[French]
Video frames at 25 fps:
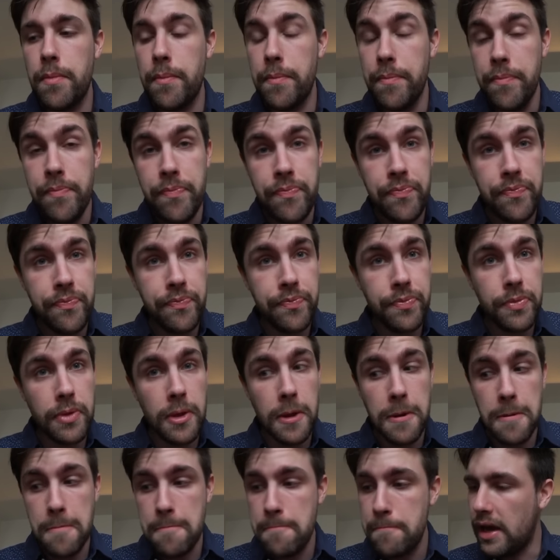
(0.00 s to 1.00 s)

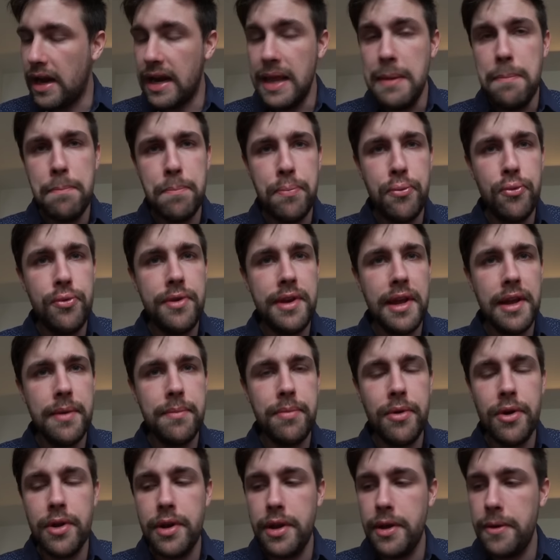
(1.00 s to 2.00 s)
Mmh, elle est putain
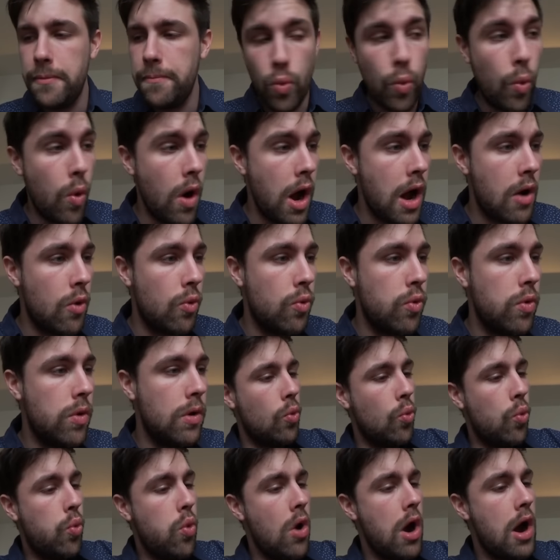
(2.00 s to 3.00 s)
bonne, hein. Waouh
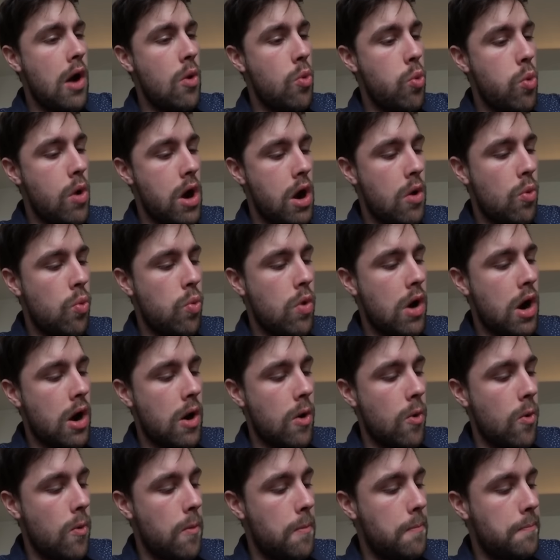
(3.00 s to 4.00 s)
Waouh, waouh,
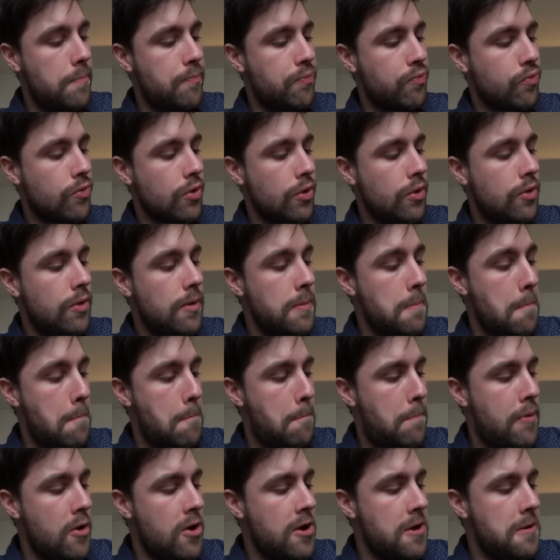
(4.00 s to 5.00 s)
waouh une
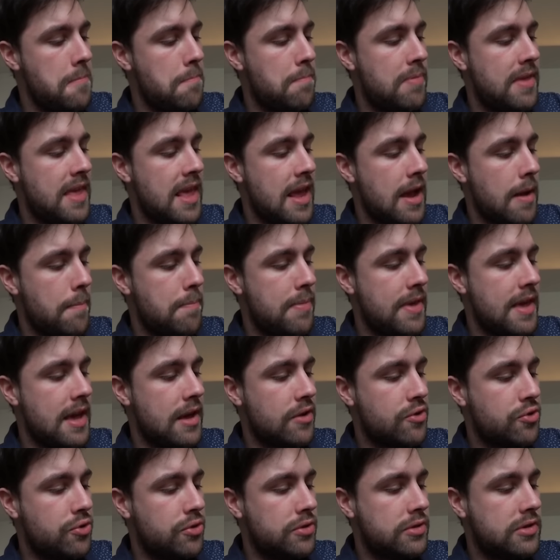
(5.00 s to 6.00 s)
bonne bière
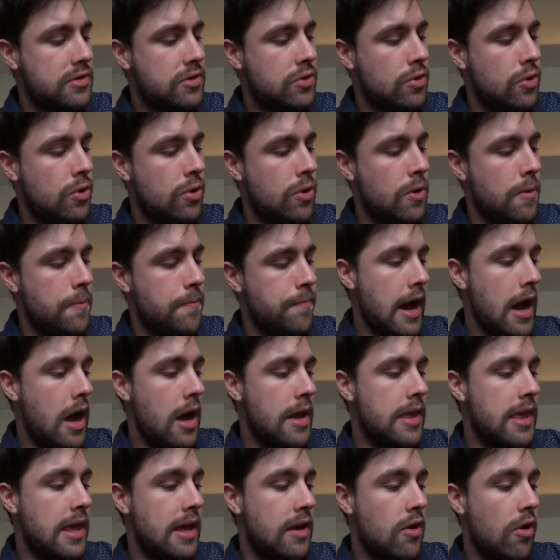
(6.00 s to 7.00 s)
bien costaud.
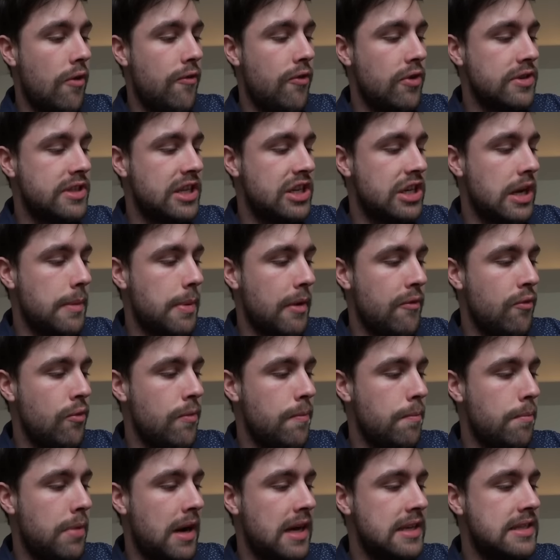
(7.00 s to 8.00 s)
Ah, il y a écran français, je l'ai pas
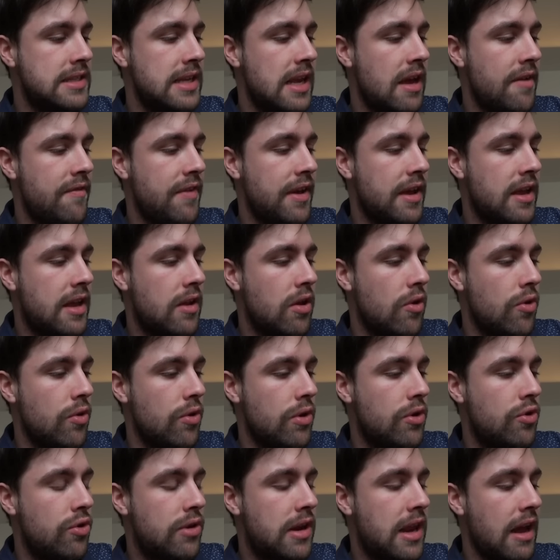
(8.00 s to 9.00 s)
vu. Brassée avec
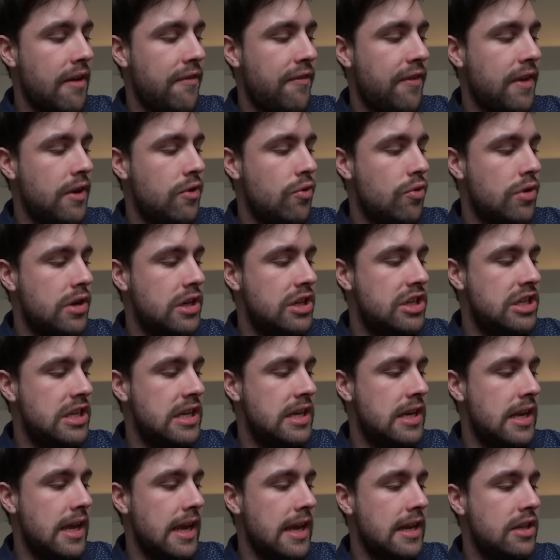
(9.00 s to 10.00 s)
euh, du café
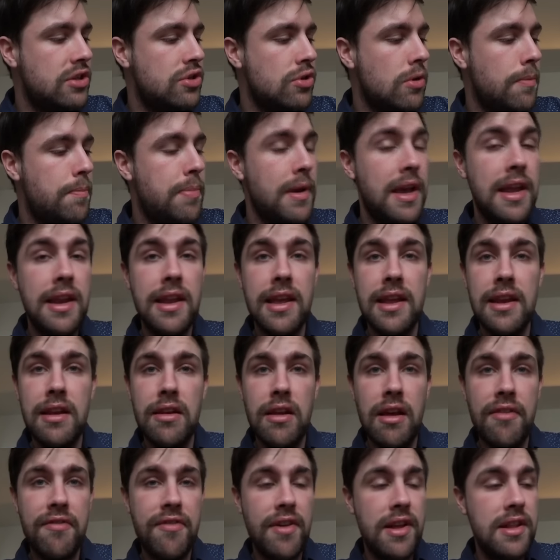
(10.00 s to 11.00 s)
d'origine éthiopienne et
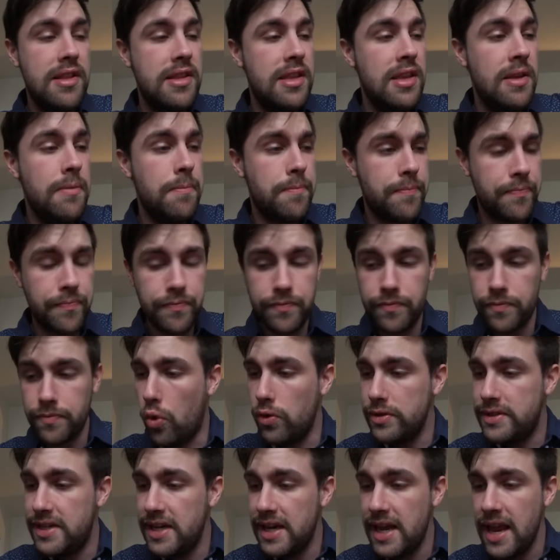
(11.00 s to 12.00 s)
de la vanille.
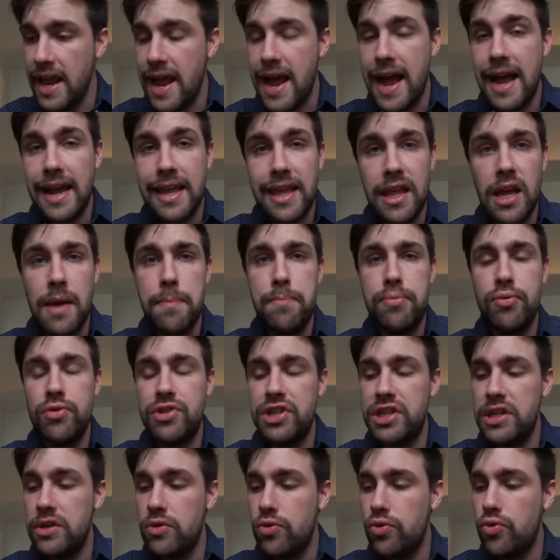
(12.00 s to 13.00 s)
On dirait un
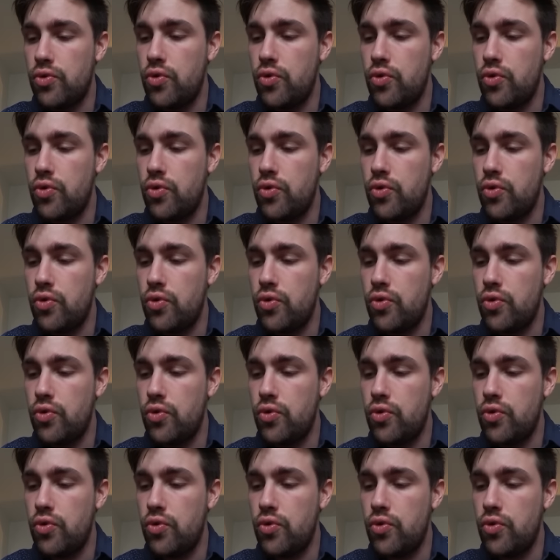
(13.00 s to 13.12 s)
cappuccino